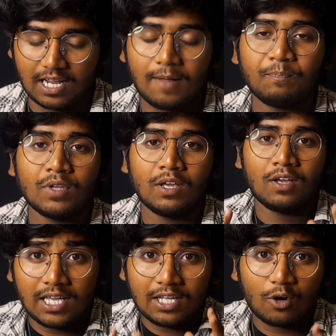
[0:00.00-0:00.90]
ఇలా
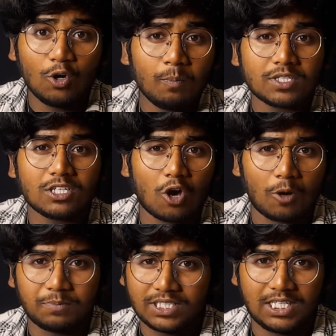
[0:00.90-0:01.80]
ఈ రెండు మిషన్
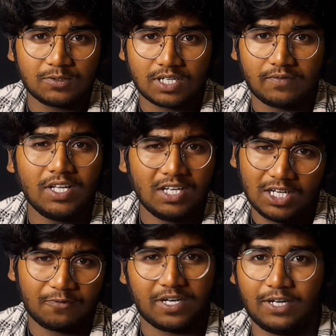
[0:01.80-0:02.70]
ఆబ్జెక్టివ్స్ అనేవి
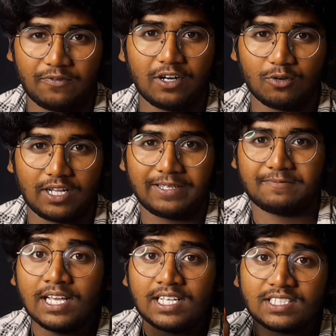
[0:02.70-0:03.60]
డిఫరెంట్ డిఫరెంట్ ఉన్నాయి
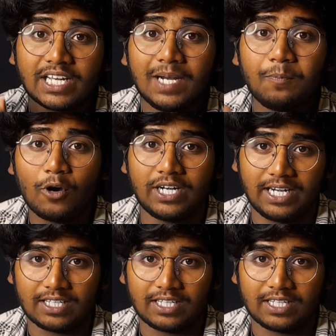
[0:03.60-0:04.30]
సెకండ్ పాయింట్